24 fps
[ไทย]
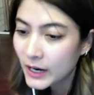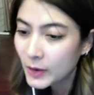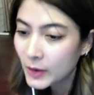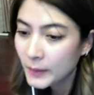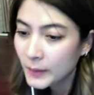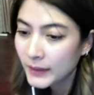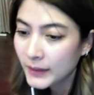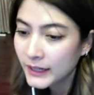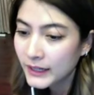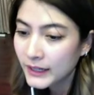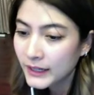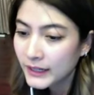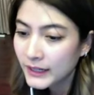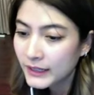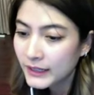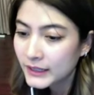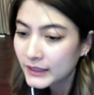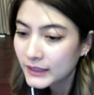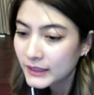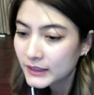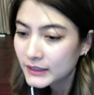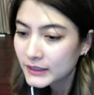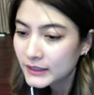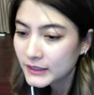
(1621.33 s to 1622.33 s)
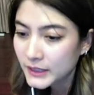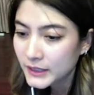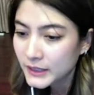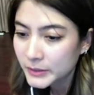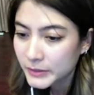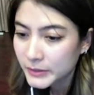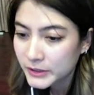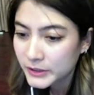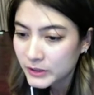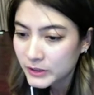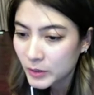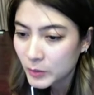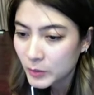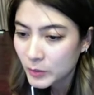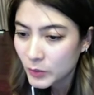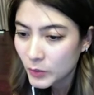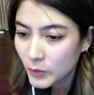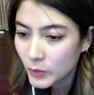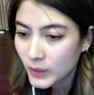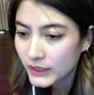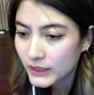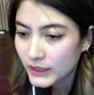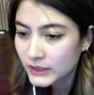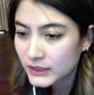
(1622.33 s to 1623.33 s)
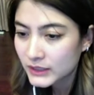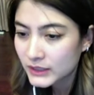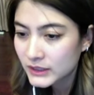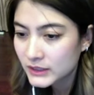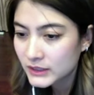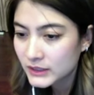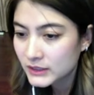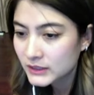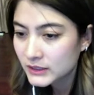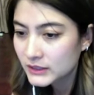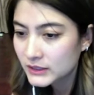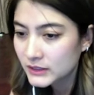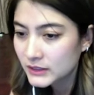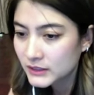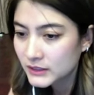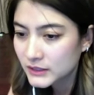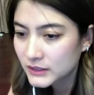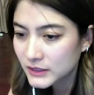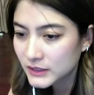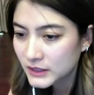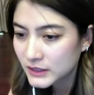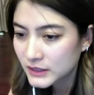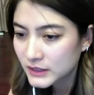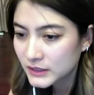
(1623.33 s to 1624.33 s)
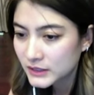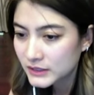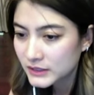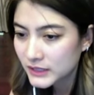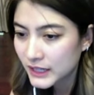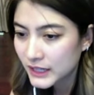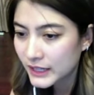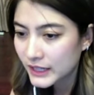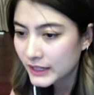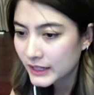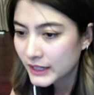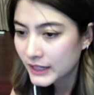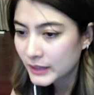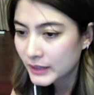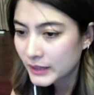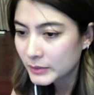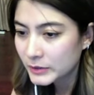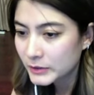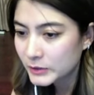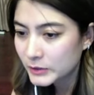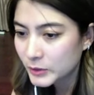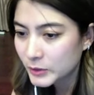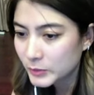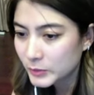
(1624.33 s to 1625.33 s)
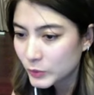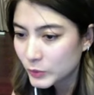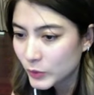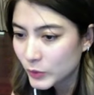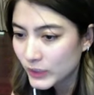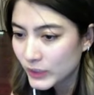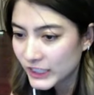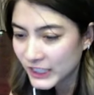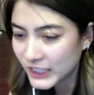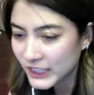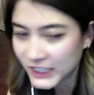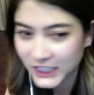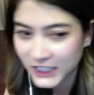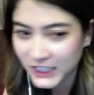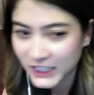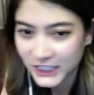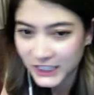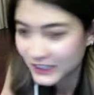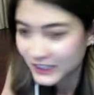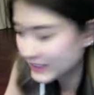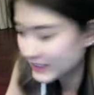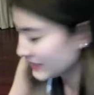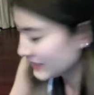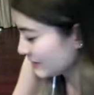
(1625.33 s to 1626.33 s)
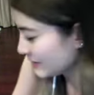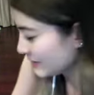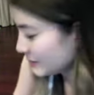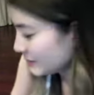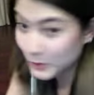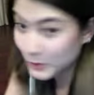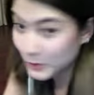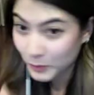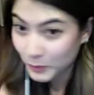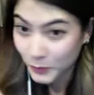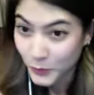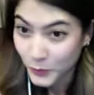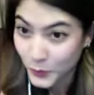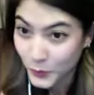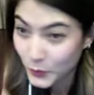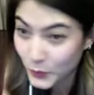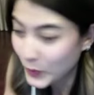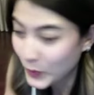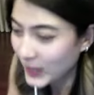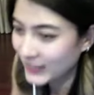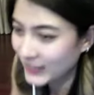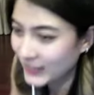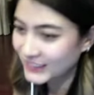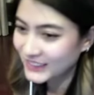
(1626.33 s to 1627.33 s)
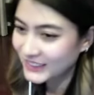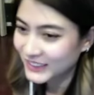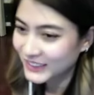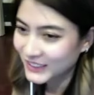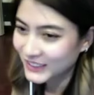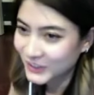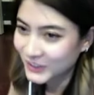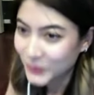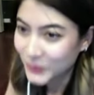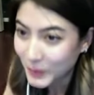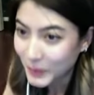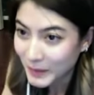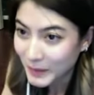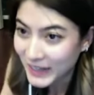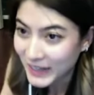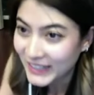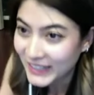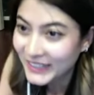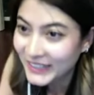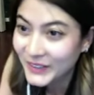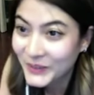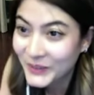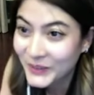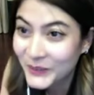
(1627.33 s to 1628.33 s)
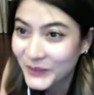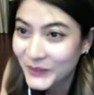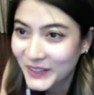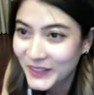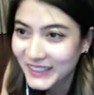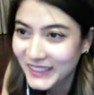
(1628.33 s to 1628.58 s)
มาก พี่สมอ้วนขึ้น ใช่ค่ะ พี่สมกลัวกี้กิน พี่สมกลัว กลัวแม่เล่นด้วย